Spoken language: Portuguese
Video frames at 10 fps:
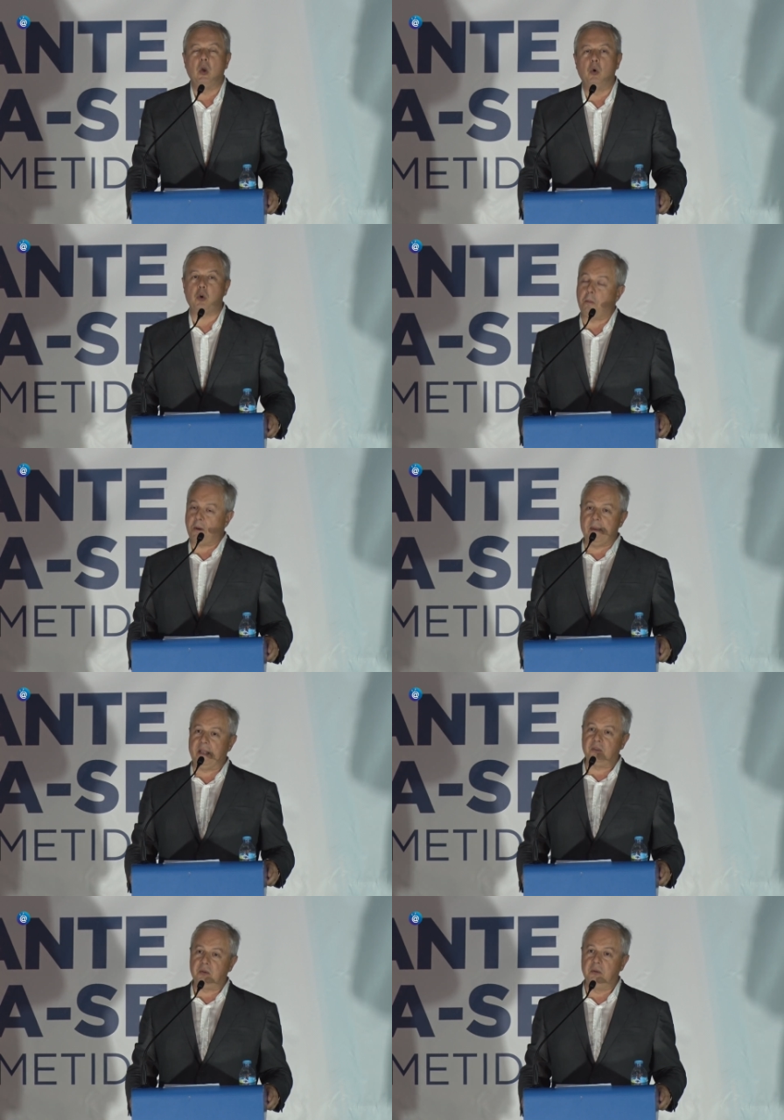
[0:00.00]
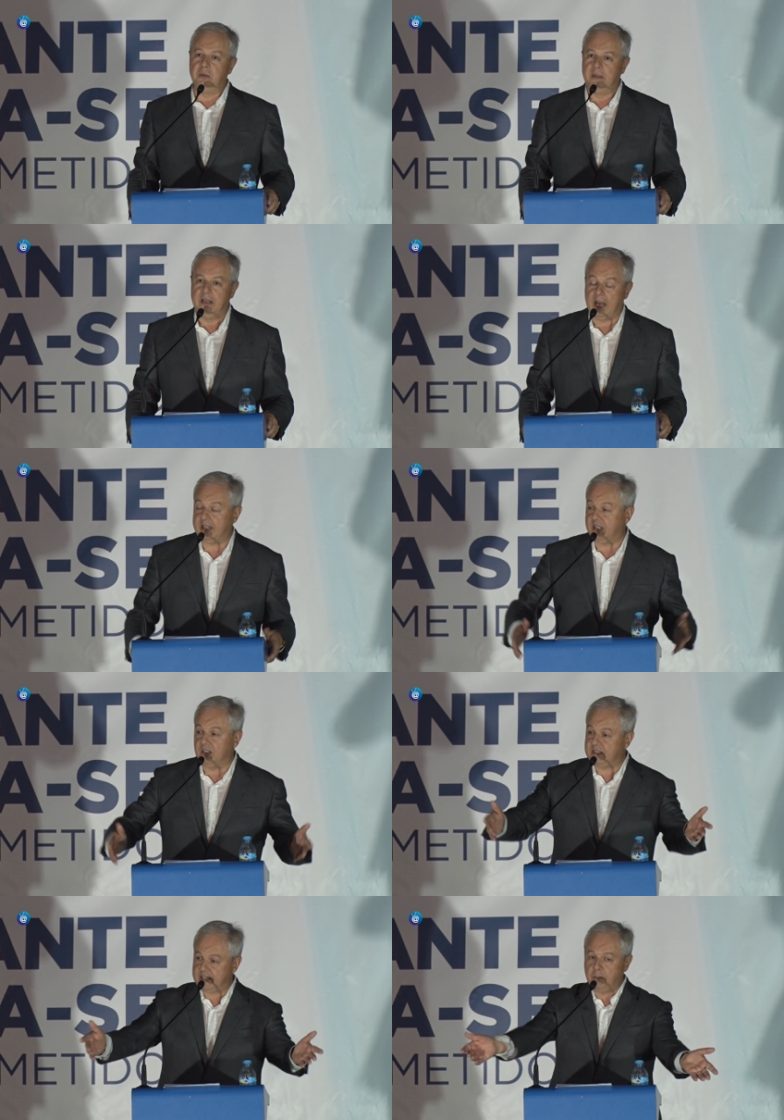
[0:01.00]
um cumprimento
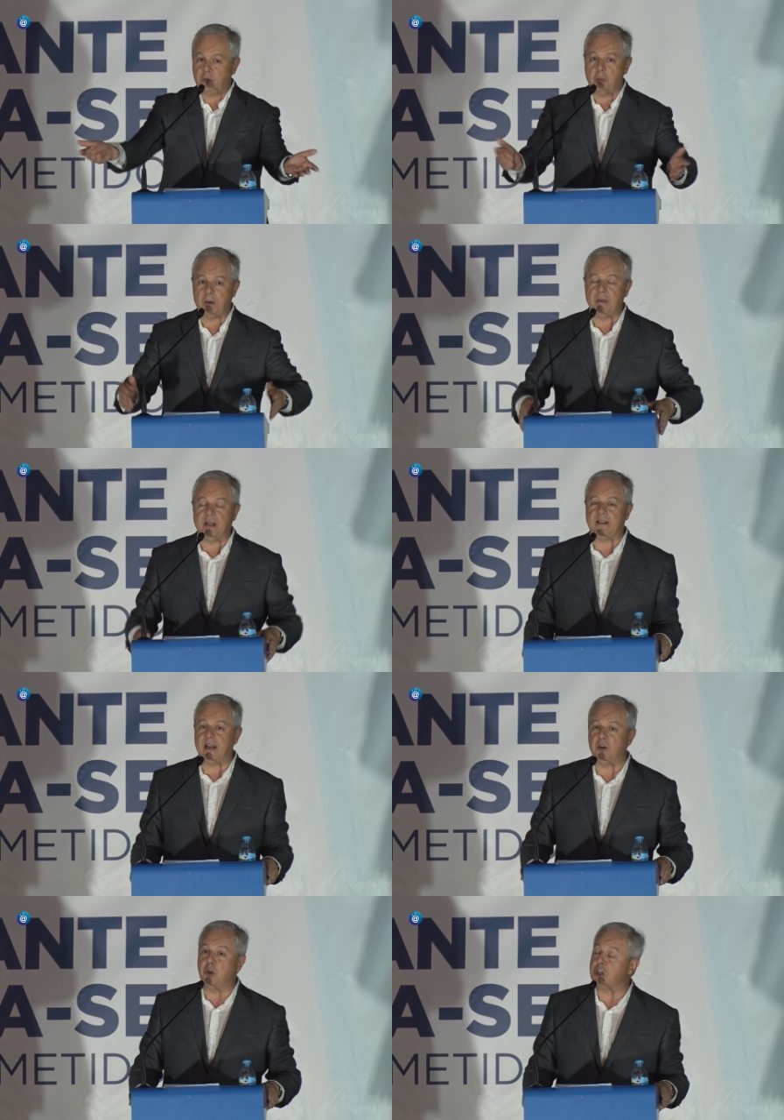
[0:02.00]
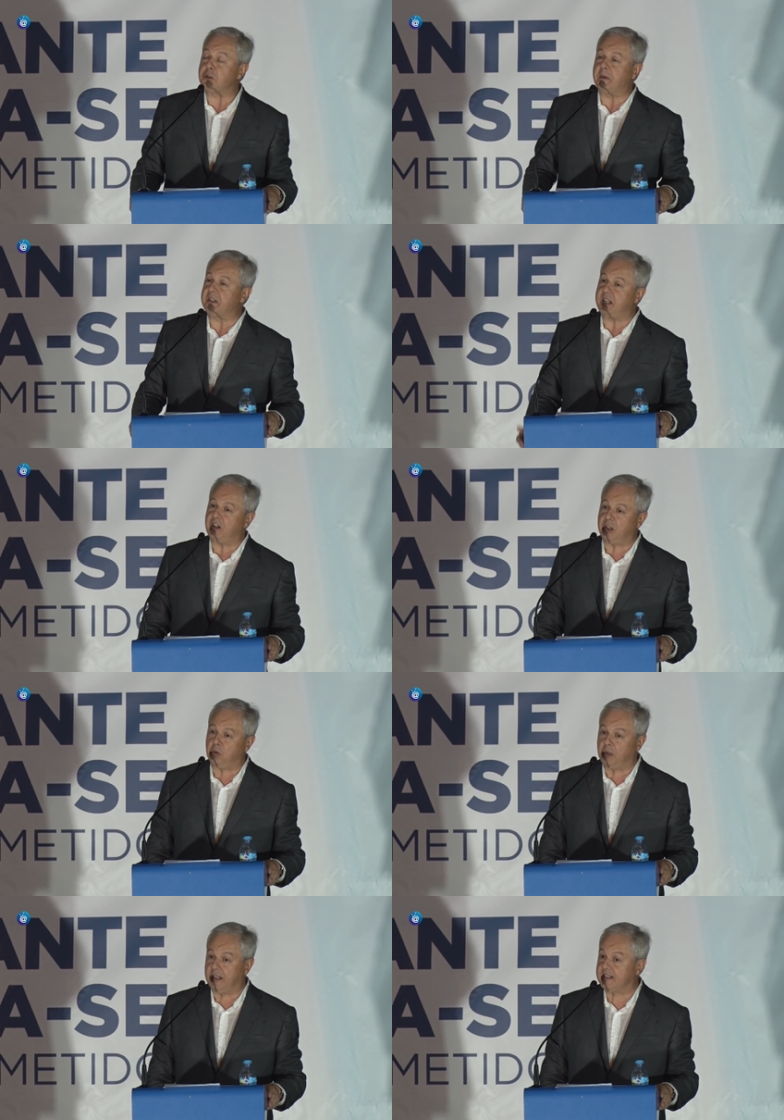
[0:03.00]
àquele que sempre cumprimentei, o nosso parceiro da
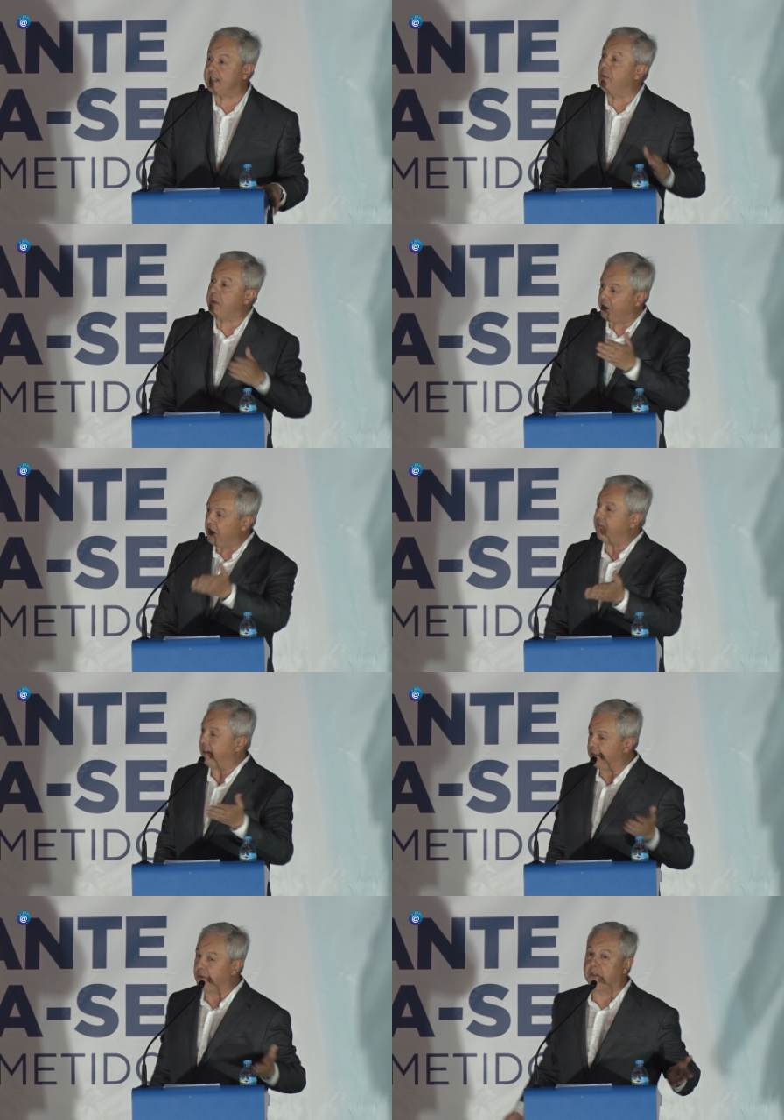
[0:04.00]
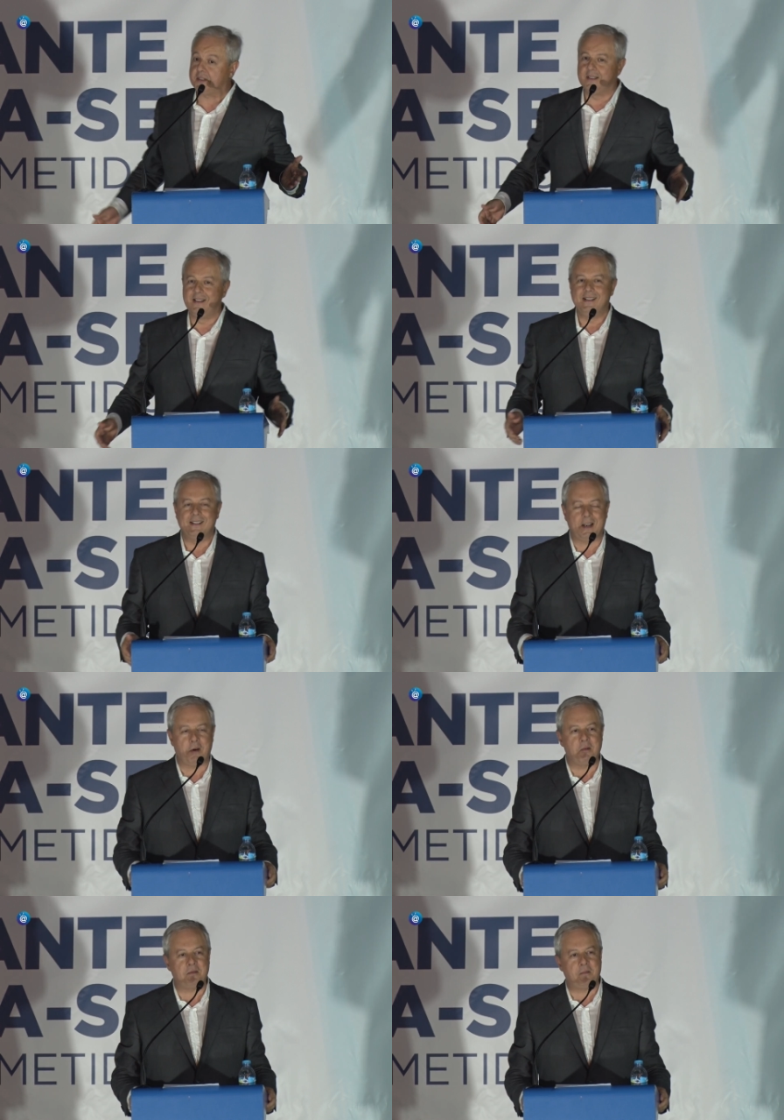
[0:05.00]
coligação e agora vereador da
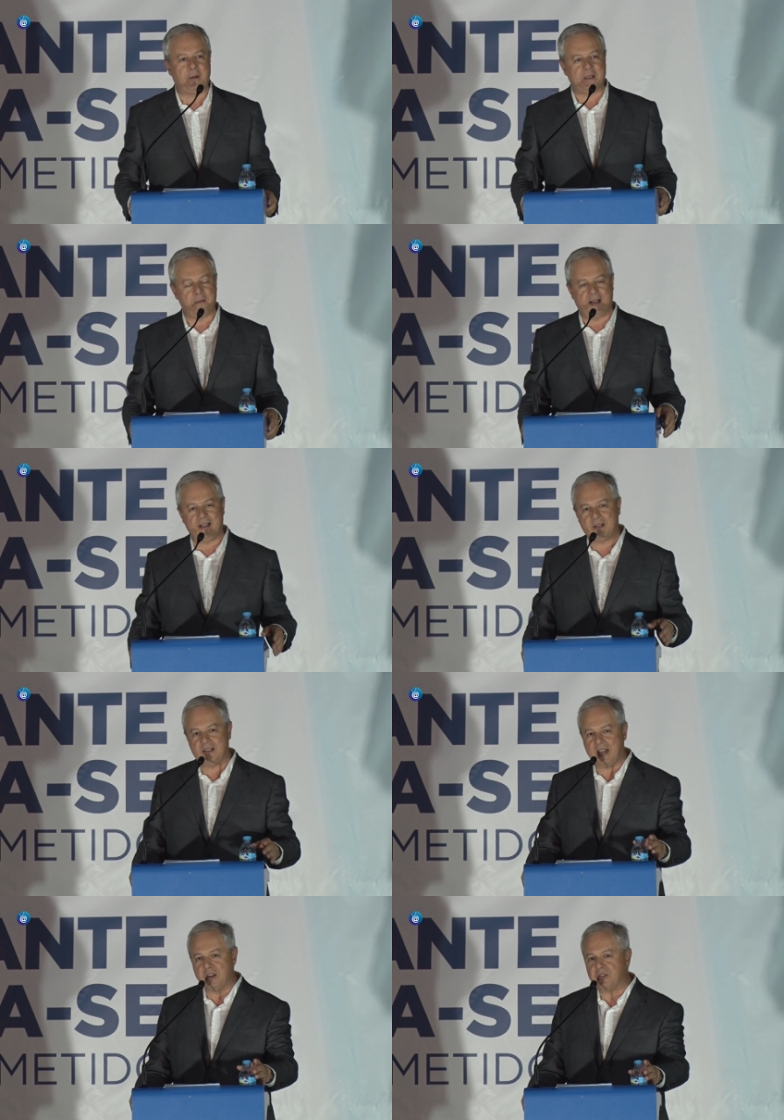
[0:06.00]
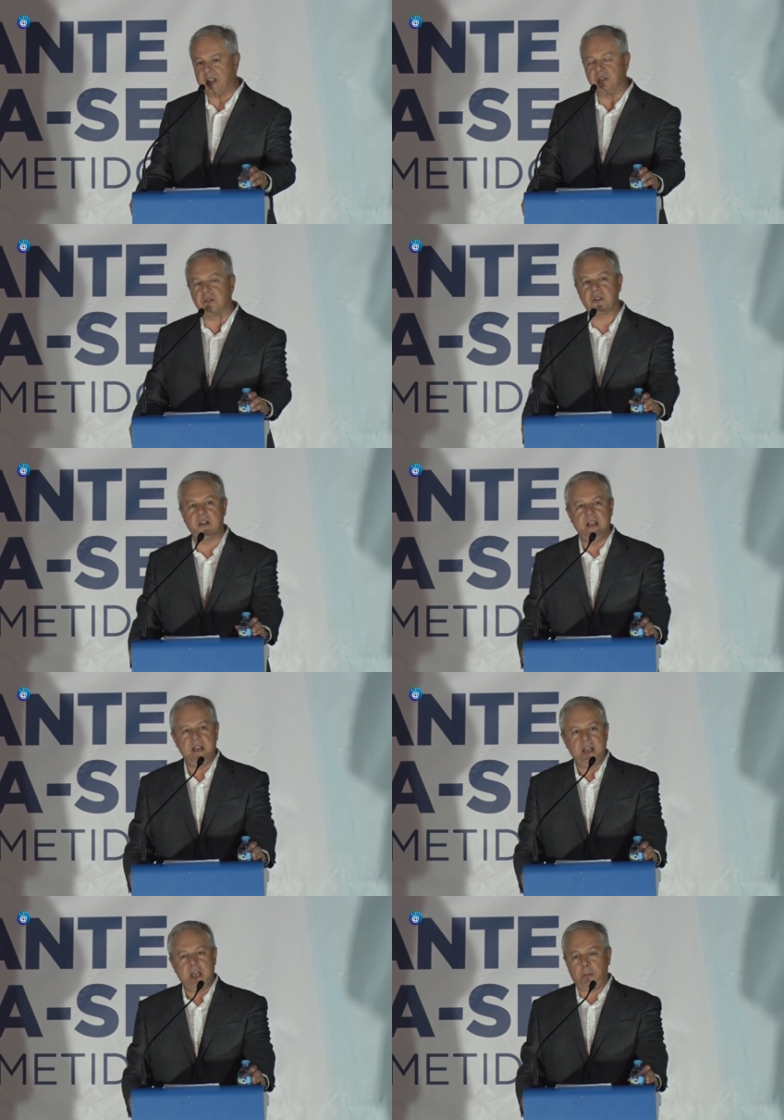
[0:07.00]
Câmara Municipal da Amarante, Adriano Santos.
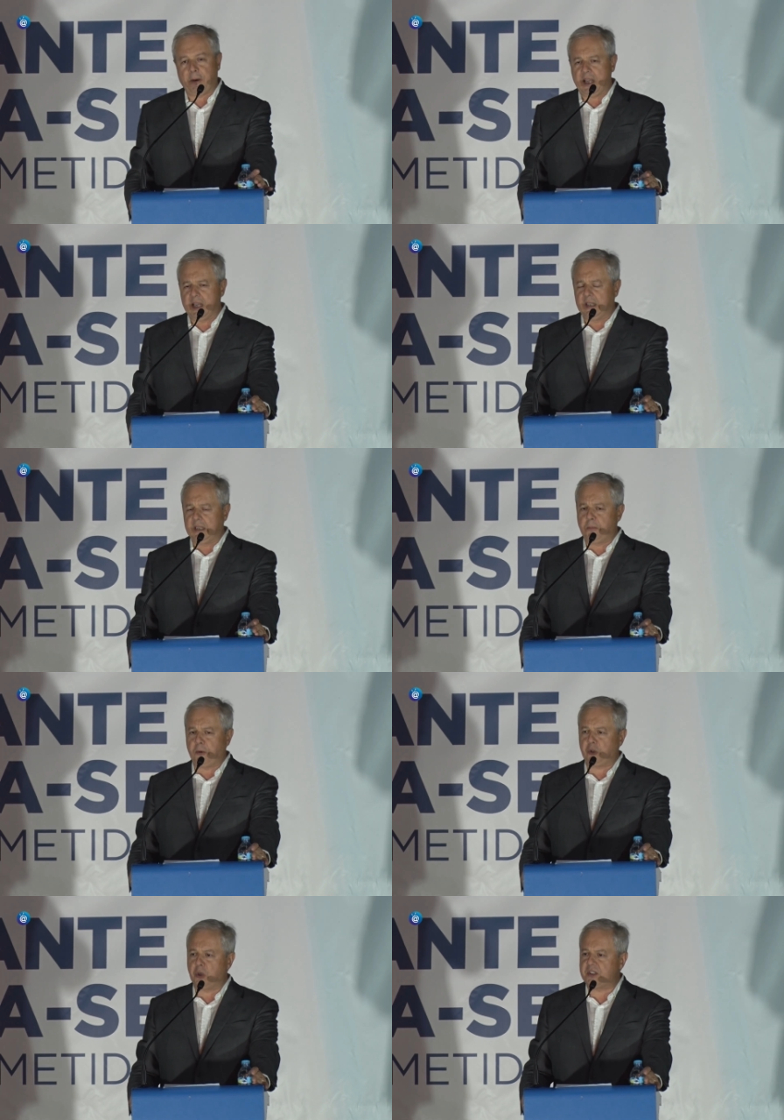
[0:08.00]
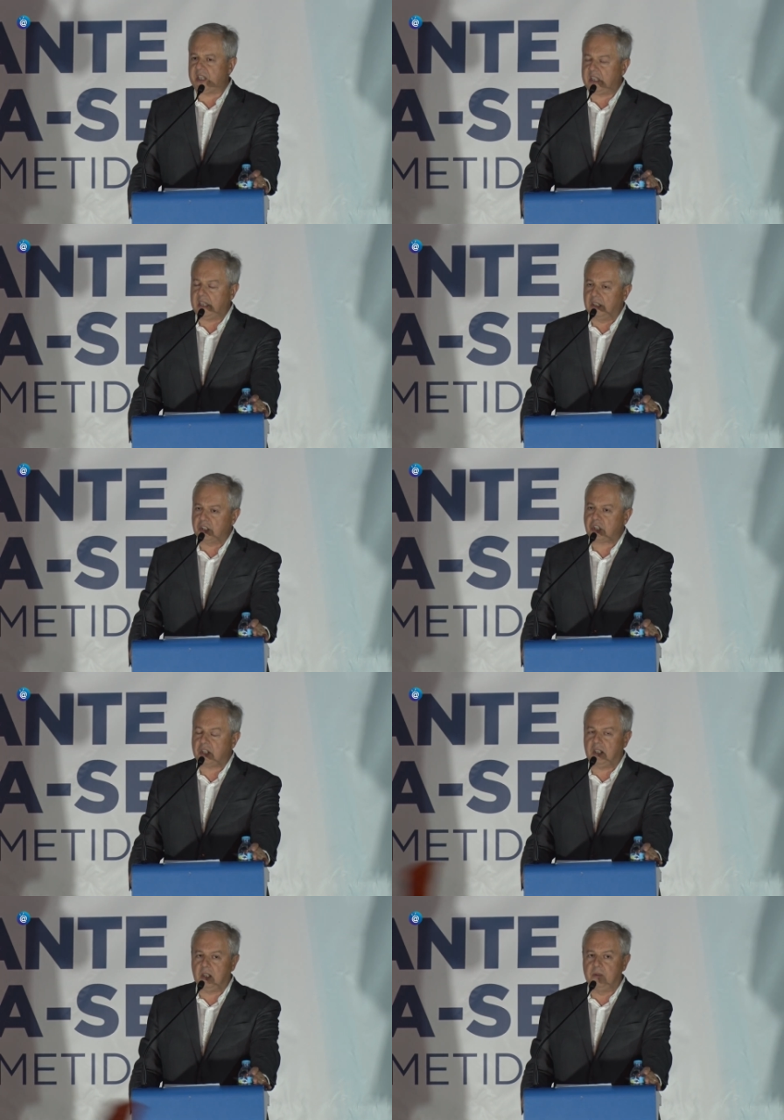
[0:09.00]
E para ele e para todos aqueles
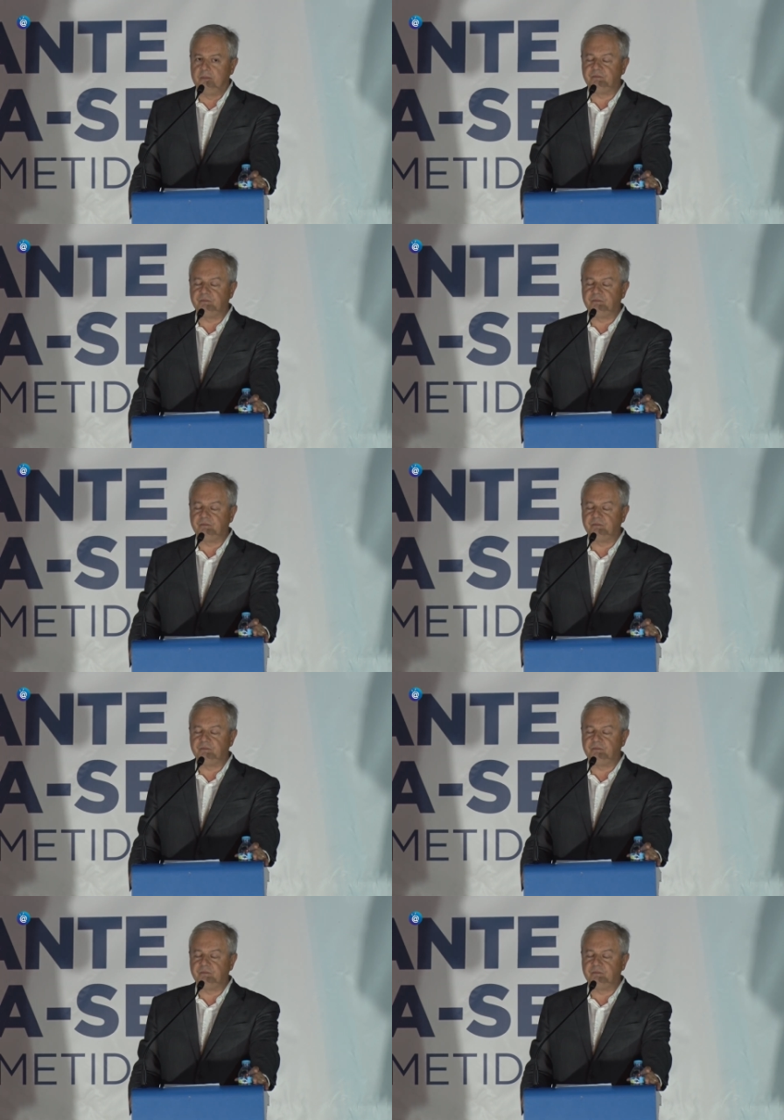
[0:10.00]
que